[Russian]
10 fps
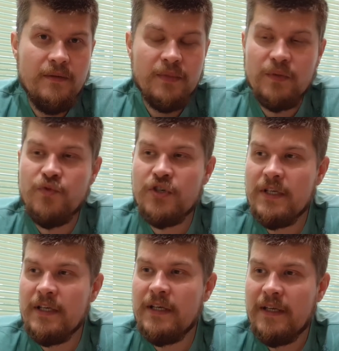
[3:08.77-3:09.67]
Потому
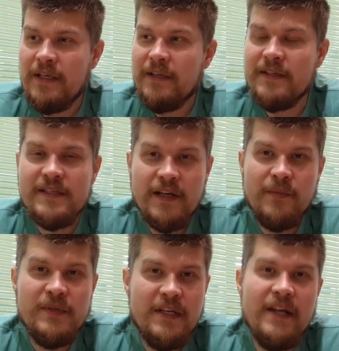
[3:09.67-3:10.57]
что на
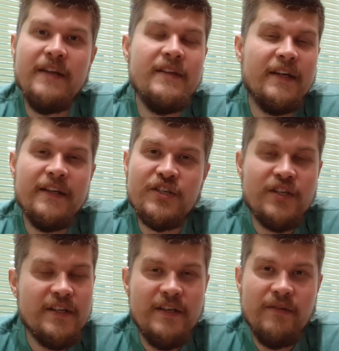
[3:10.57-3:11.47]
самом деле они,
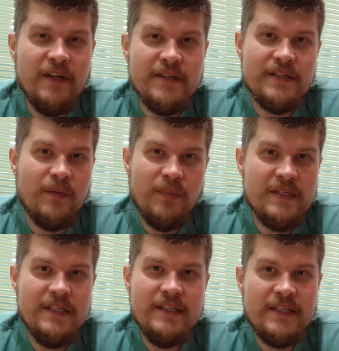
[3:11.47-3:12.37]
конечно, не являются
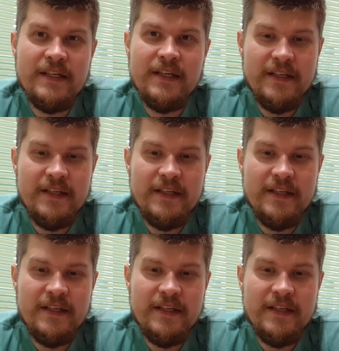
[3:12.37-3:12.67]
оппозицией.